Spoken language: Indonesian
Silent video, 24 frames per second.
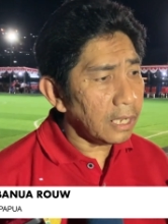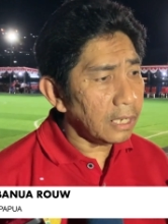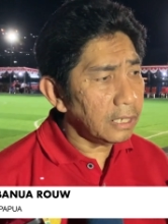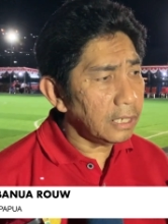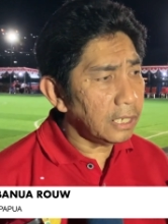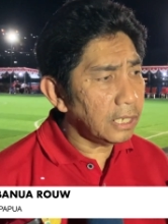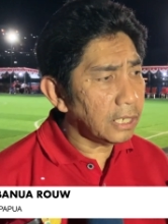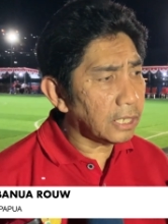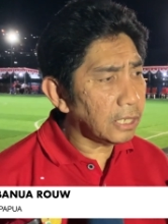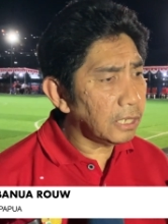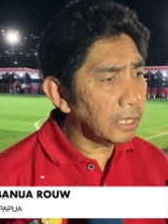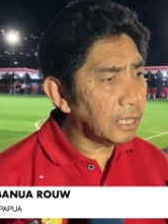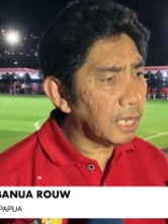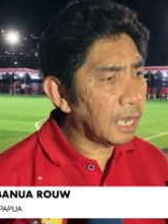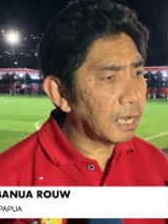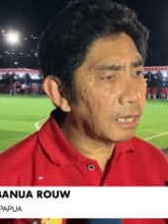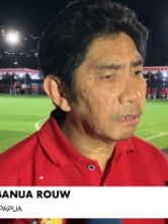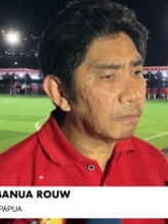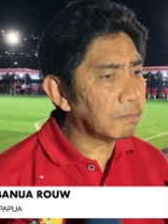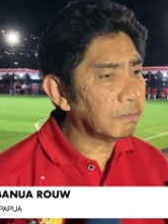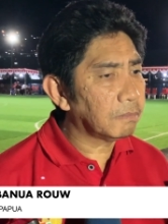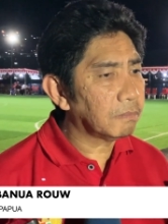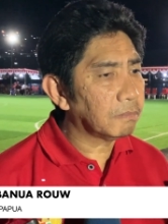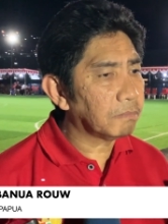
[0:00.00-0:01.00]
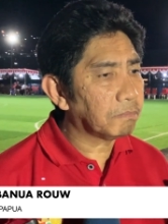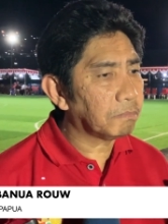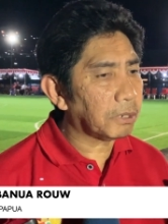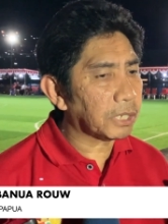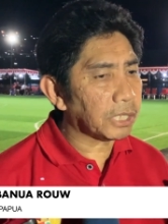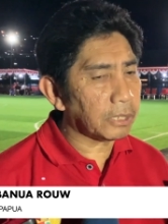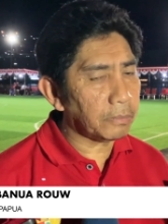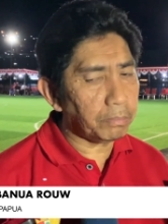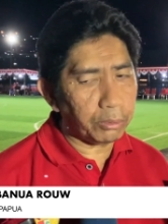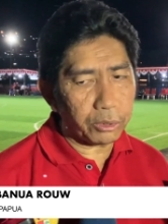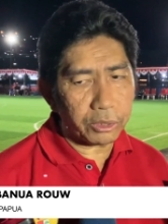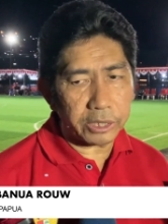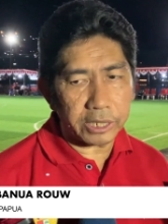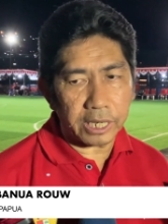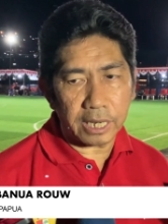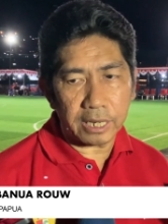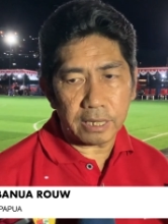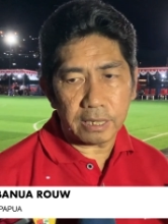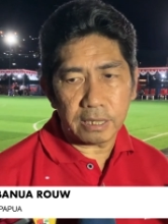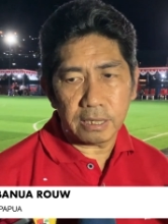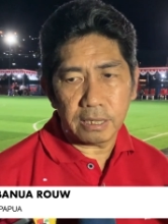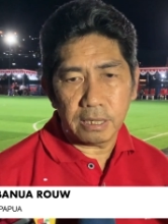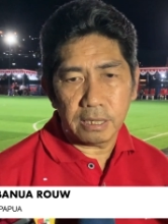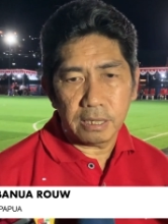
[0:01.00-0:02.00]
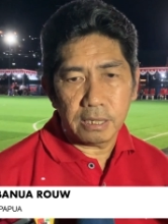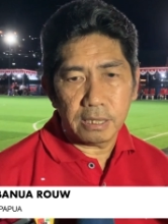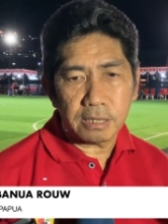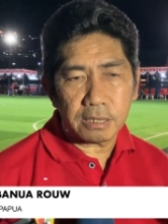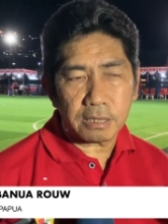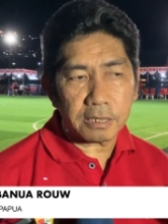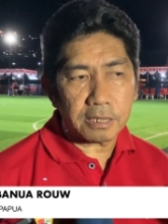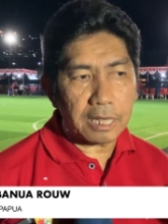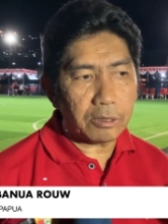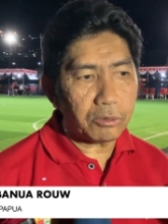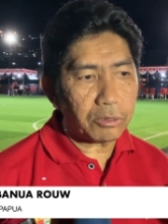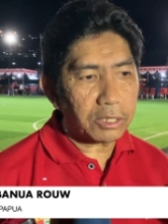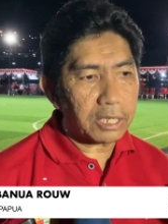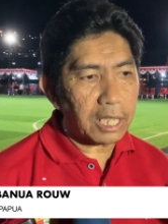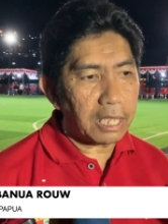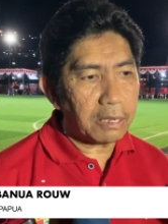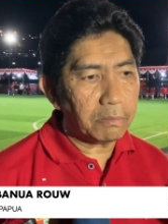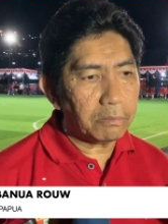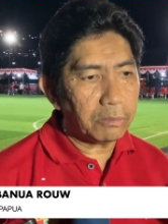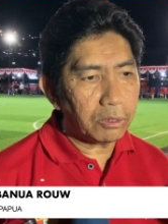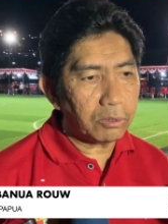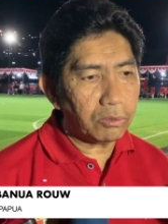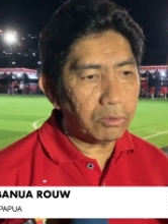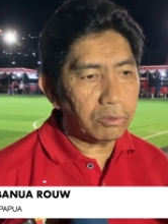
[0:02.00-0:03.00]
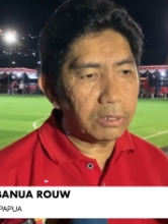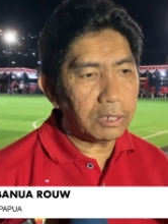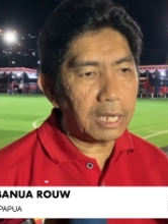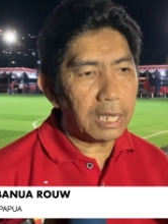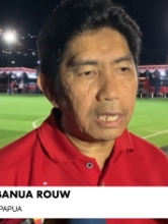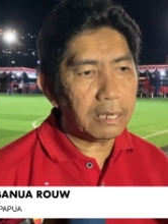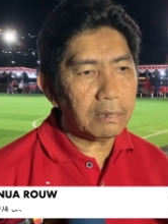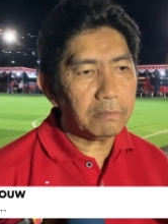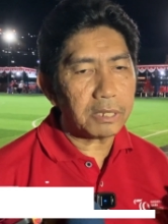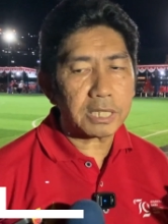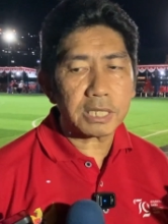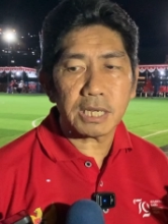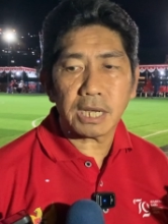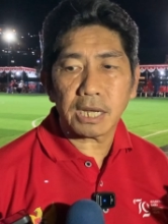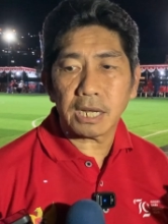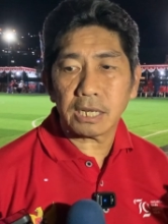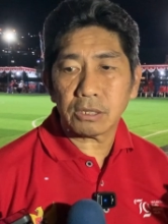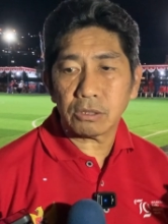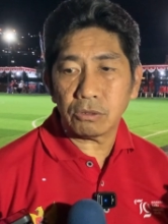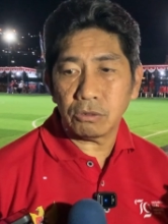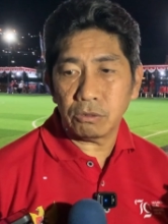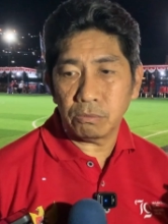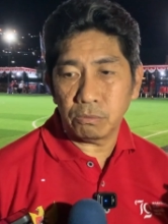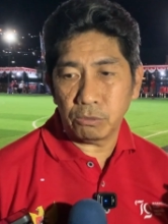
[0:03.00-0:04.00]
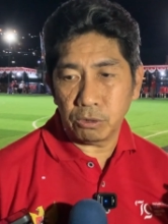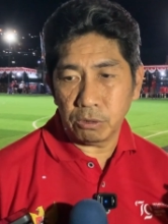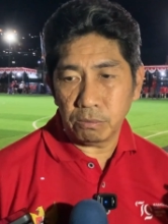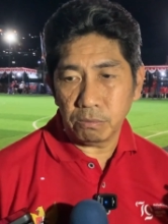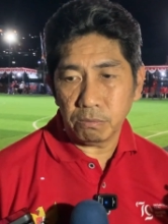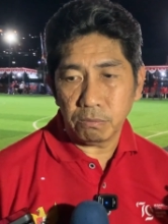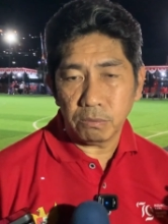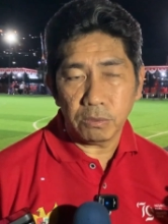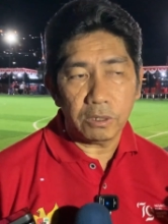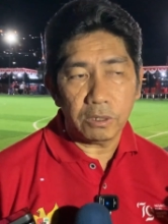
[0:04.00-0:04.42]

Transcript: di sidang paripurna selalu saya mengundang masyarakat umum